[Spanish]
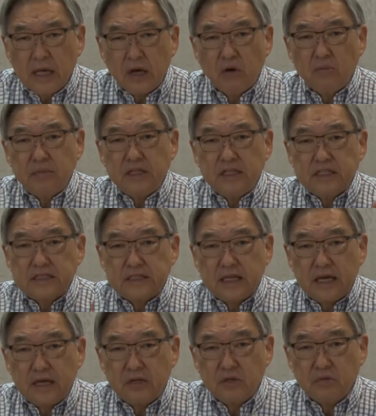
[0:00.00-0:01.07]
no es un
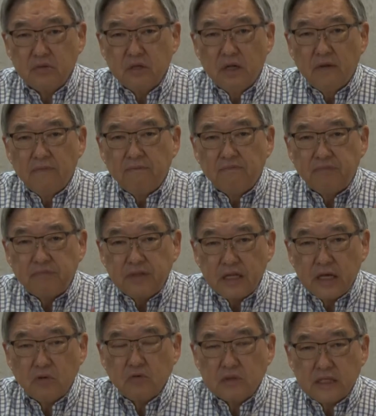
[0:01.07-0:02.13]
ministerio personal
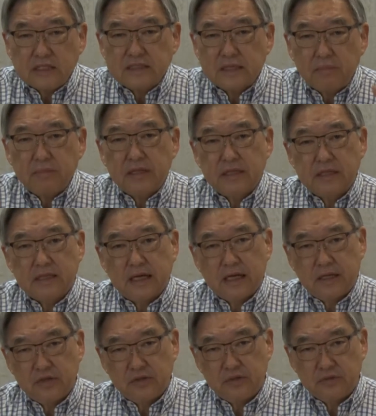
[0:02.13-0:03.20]
con
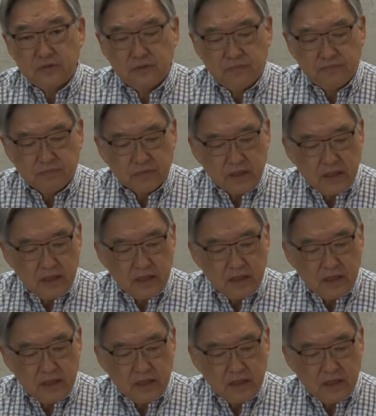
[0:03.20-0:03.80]
meta a un fin